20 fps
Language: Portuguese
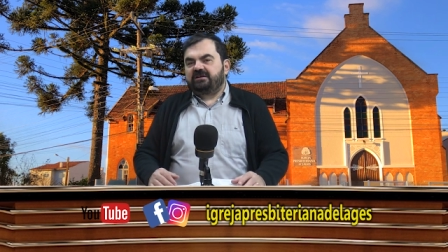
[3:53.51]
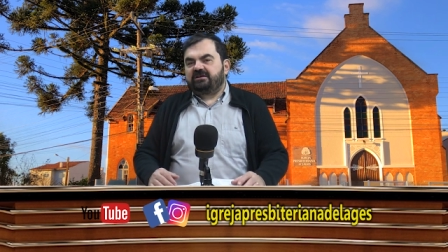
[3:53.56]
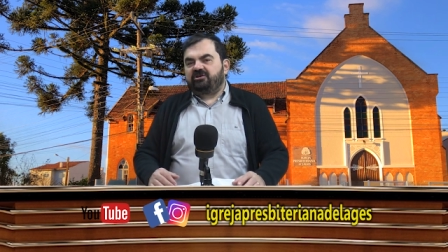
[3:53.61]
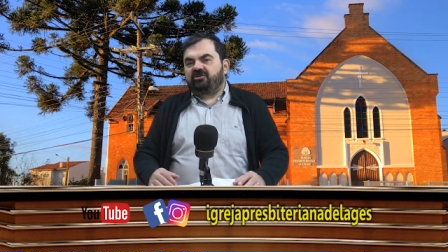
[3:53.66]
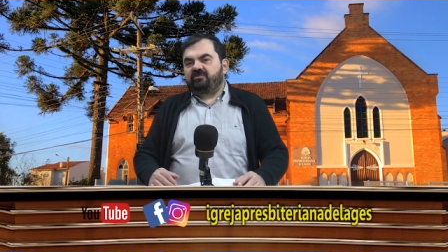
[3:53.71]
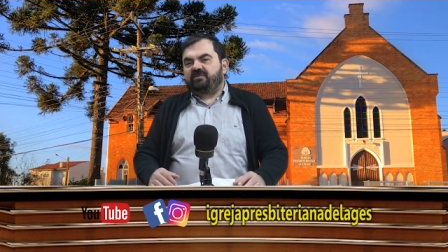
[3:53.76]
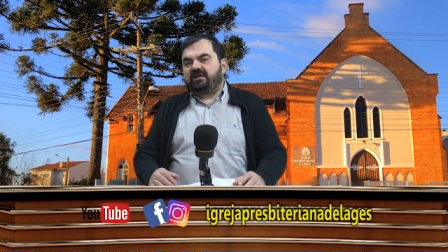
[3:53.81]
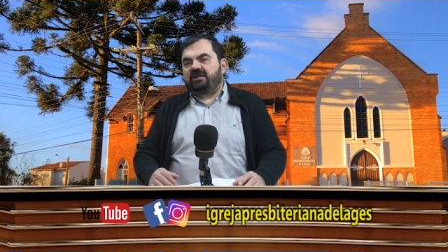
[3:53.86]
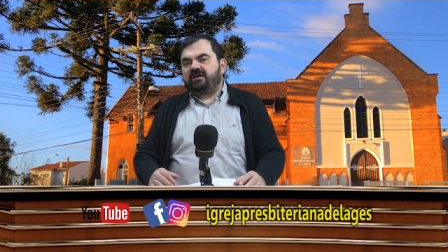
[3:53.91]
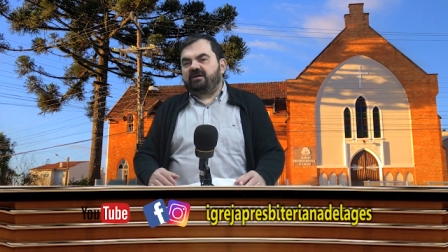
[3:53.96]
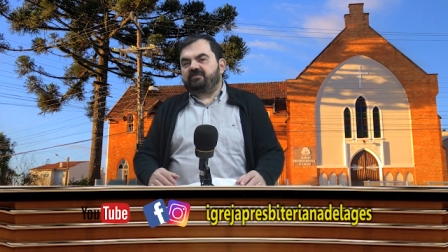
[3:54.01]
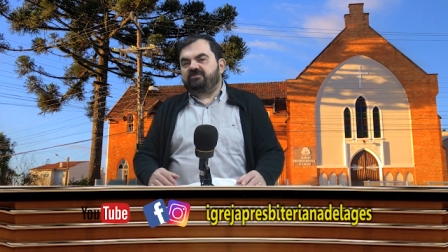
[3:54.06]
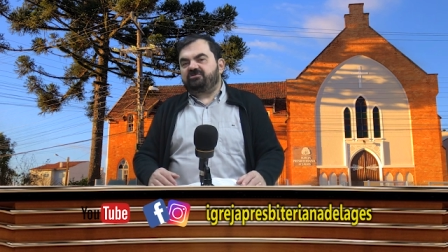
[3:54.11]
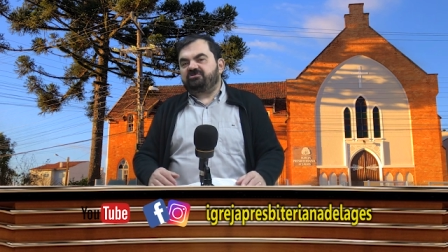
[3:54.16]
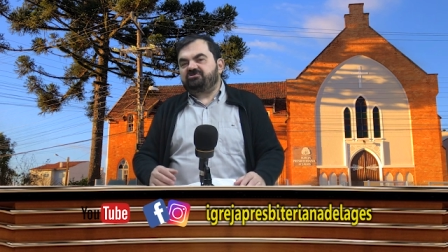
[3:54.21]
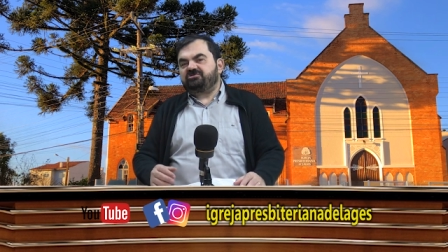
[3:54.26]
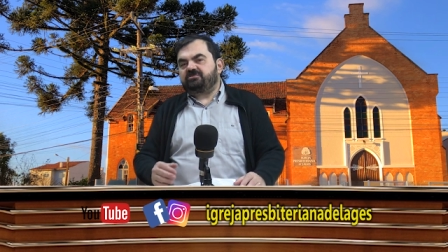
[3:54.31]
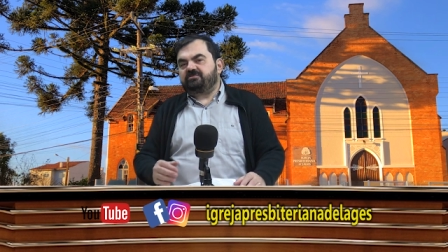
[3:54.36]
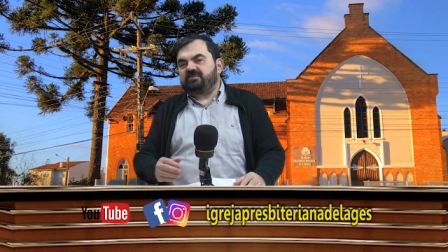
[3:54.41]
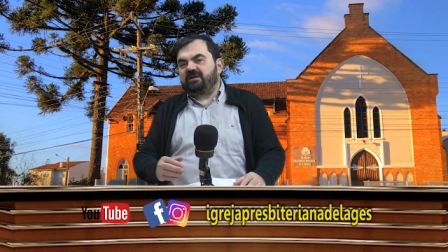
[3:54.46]
eu me lembro
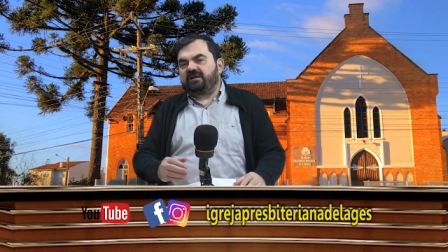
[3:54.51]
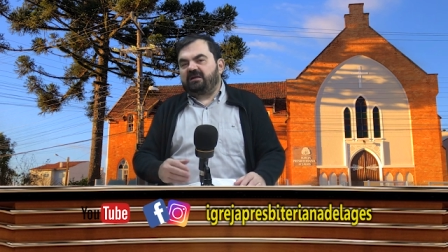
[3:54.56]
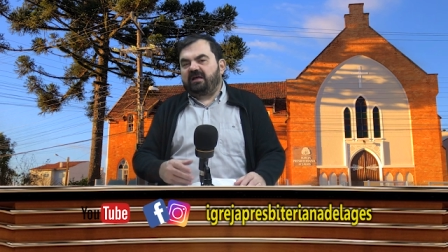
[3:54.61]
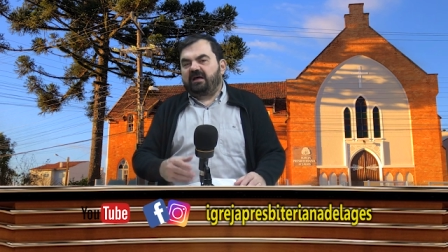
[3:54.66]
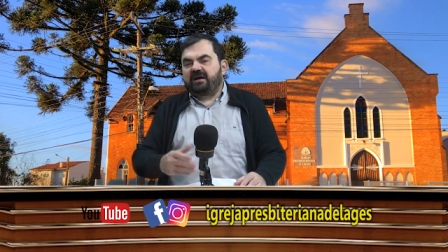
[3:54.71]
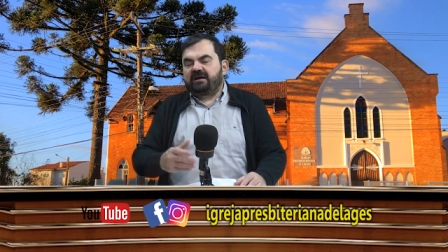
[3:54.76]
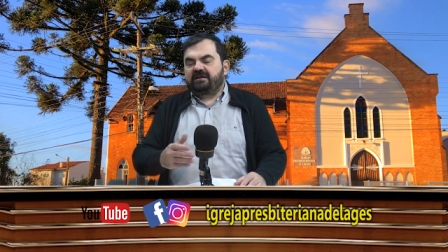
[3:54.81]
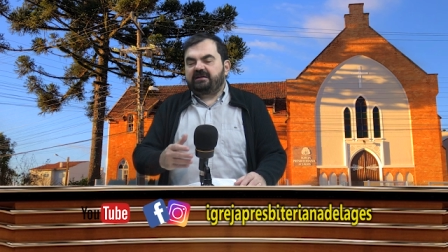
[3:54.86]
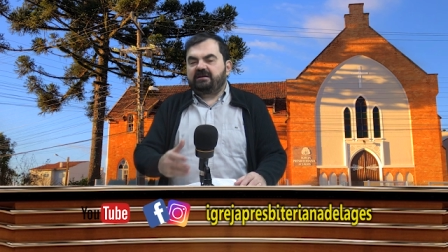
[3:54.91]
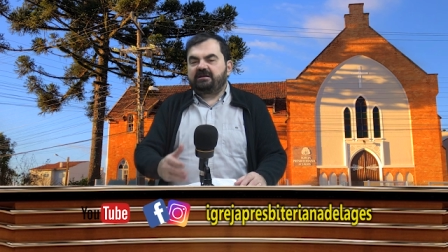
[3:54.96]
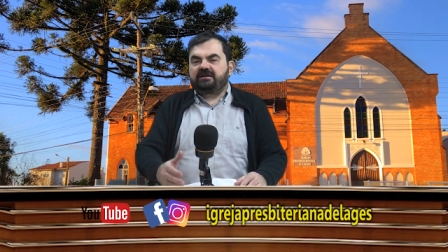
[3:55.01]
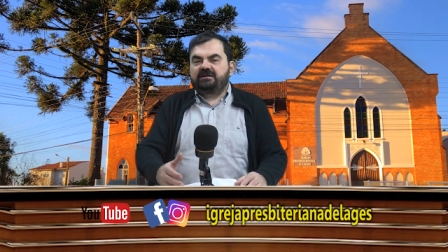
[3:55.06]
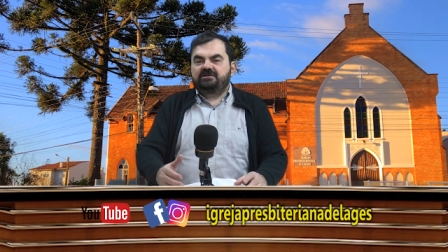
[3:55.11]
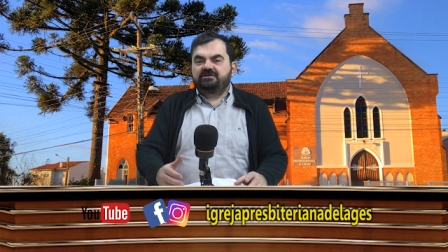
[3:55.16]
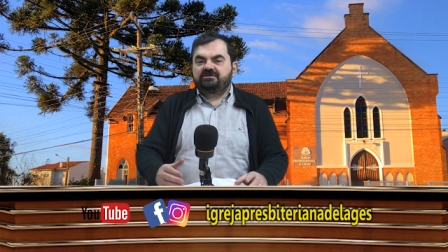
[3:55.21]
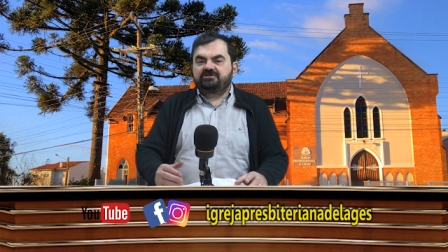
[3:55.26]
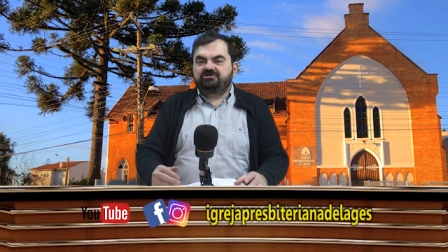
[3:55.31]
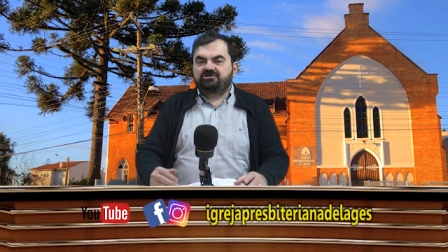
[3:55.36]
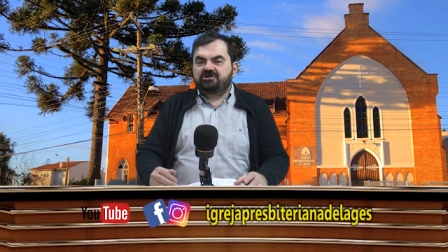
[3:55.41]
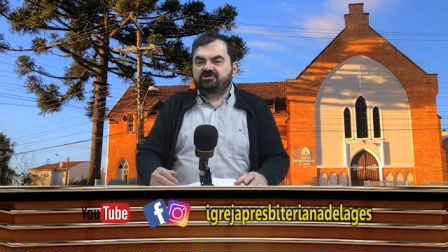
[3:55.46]
de um milagre
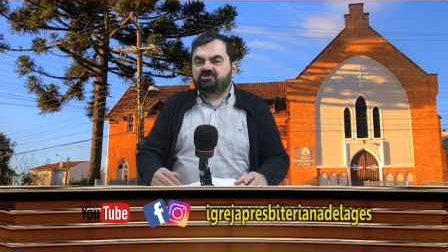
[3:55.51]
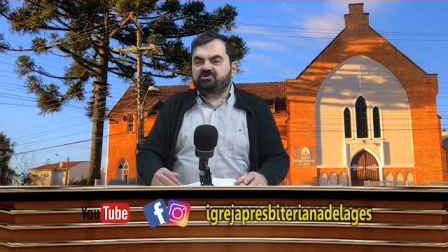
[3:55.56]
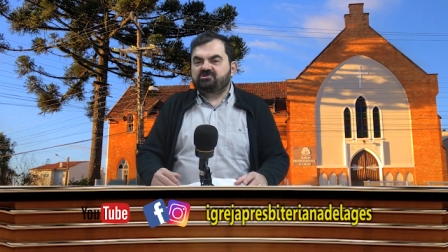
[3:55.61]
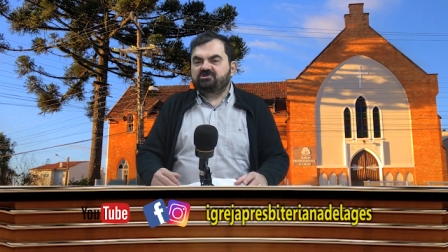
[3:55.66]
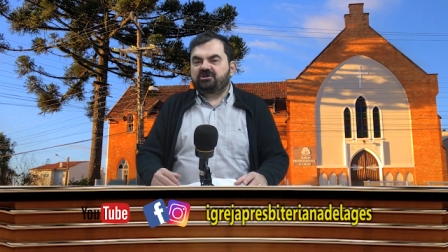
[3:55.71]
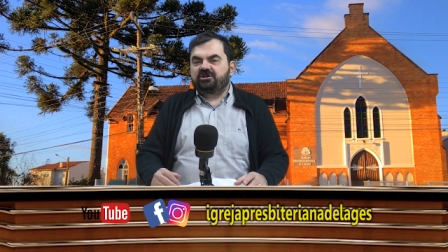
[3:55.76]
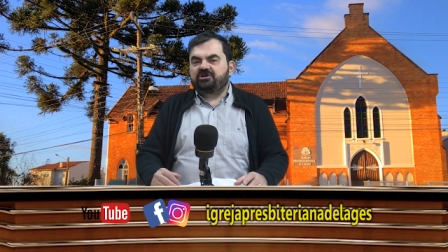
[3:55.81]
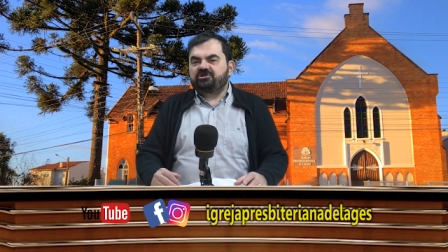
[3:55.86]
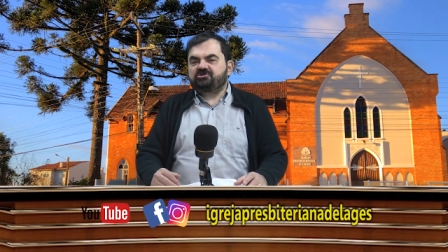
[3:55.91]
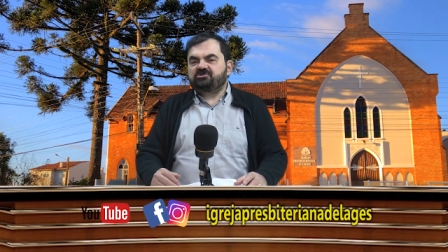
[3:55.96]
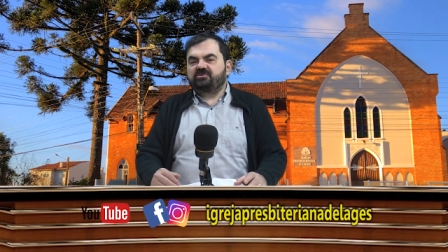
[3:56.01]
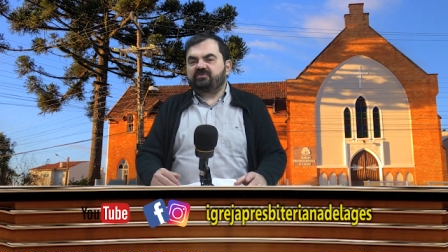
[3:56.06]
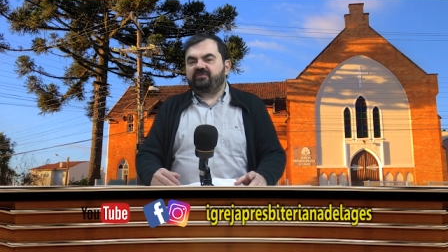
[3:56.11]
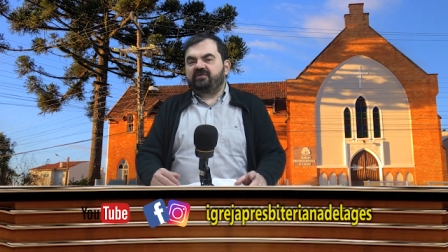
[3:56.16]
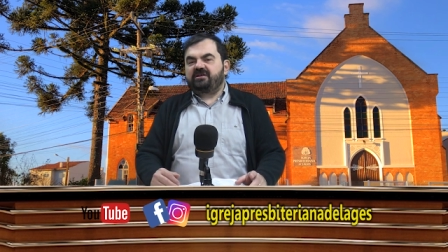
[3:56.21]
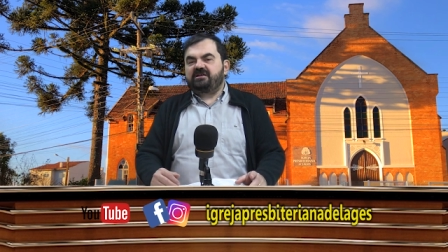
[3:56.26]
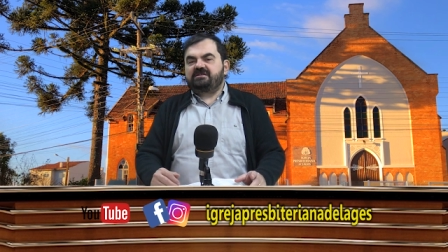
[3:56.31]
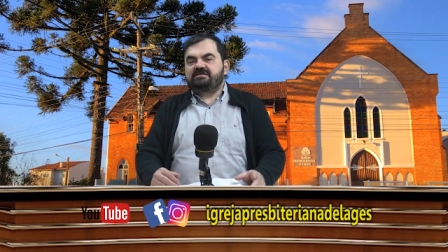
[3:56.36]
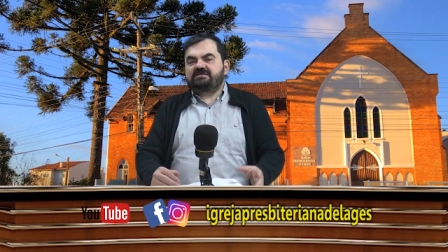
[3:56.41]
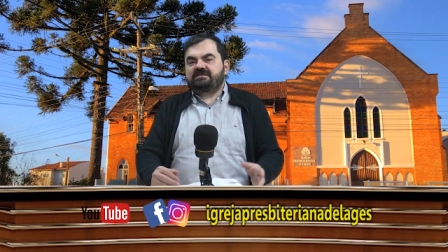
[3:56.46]
que Jesus Cristo
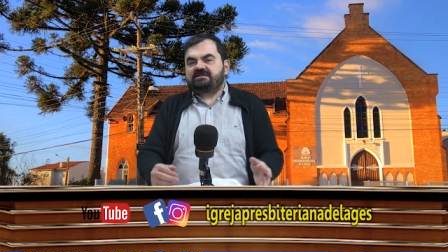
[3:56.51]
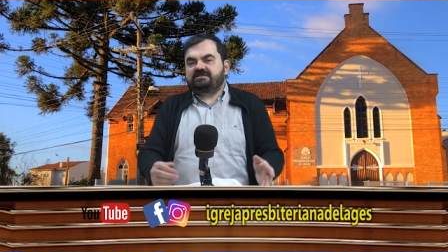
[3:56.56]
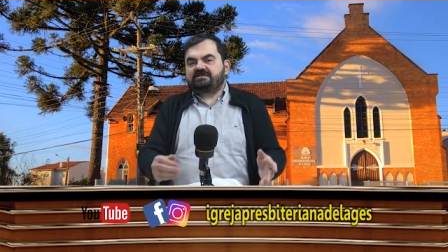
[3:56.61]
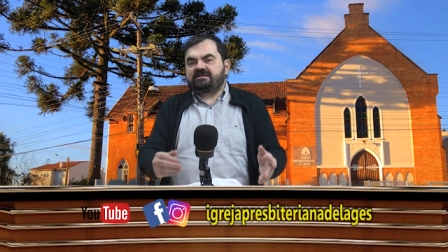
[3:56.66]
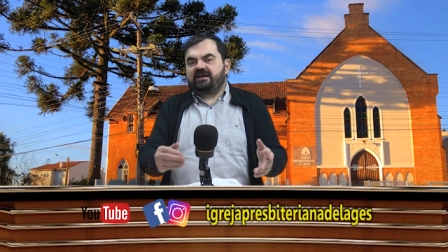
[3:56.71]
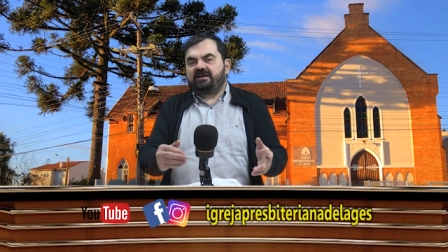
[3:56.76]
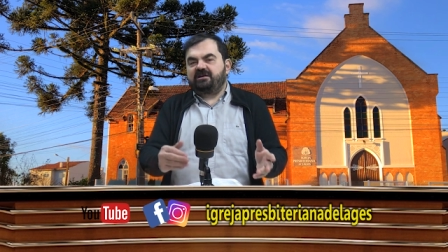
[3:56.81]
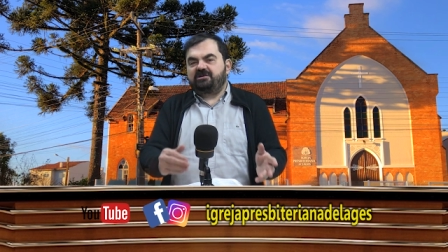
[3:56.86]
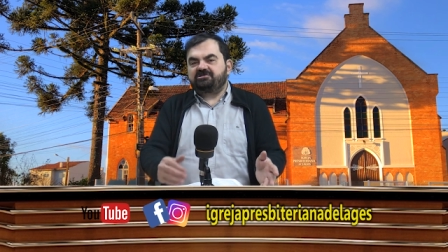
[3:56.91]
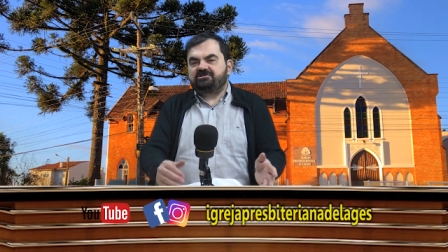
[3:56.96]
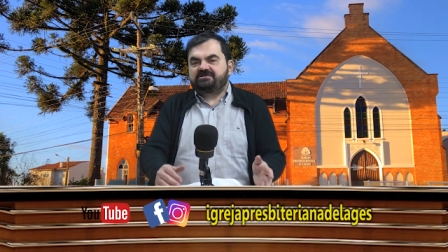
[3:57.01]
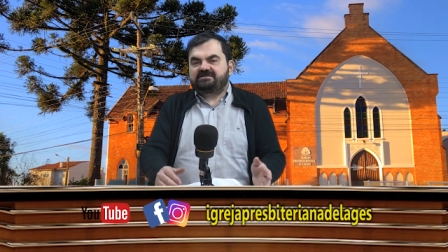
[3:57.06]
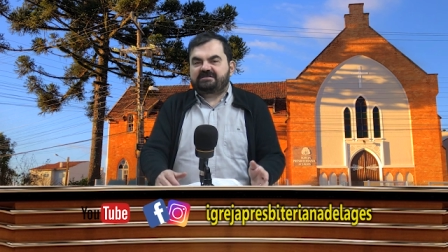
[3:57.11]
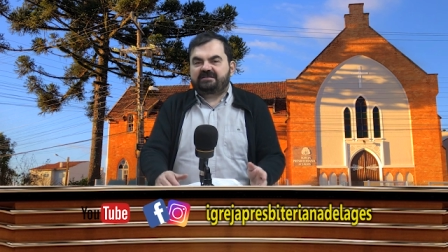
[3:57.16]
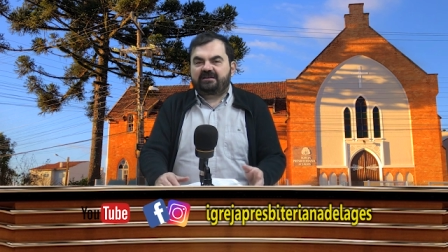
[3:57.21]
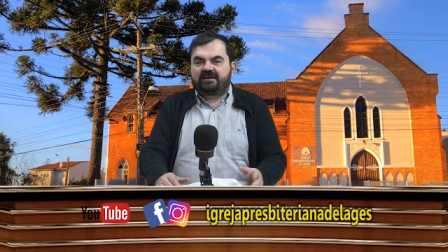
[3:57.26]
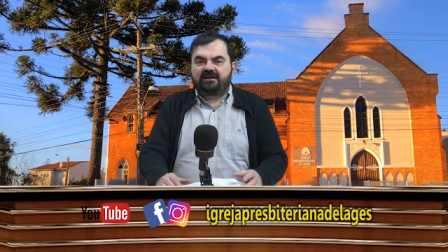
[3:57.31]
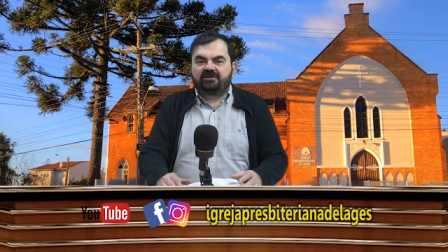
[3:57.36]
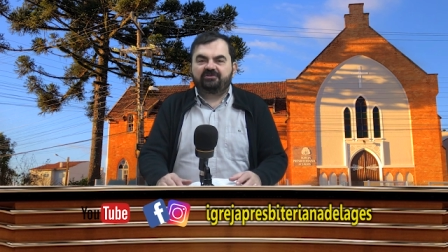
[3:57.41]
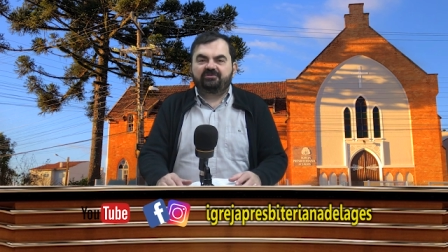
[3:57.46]
fez, que está
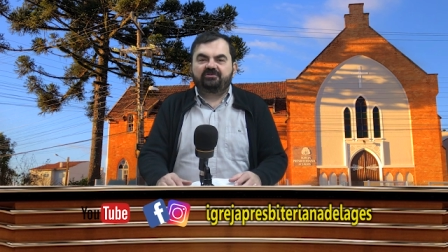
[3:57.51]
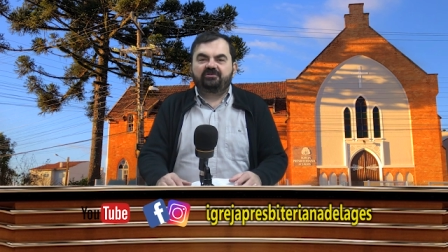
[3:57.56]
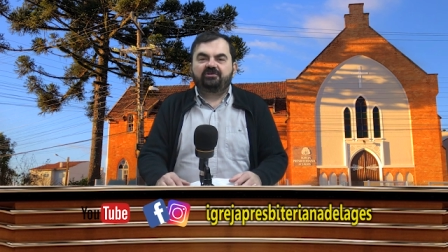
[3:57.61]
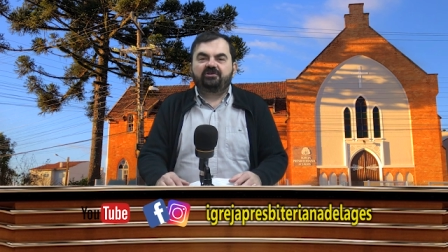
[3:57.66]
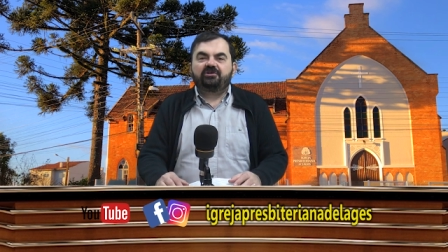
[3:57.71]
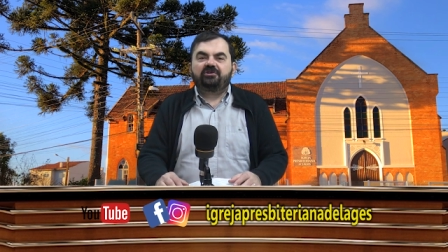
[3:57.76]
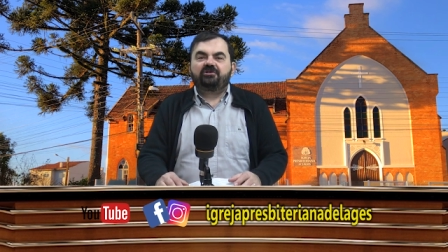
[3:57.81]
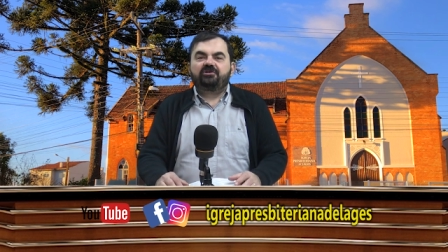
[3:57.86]
registrado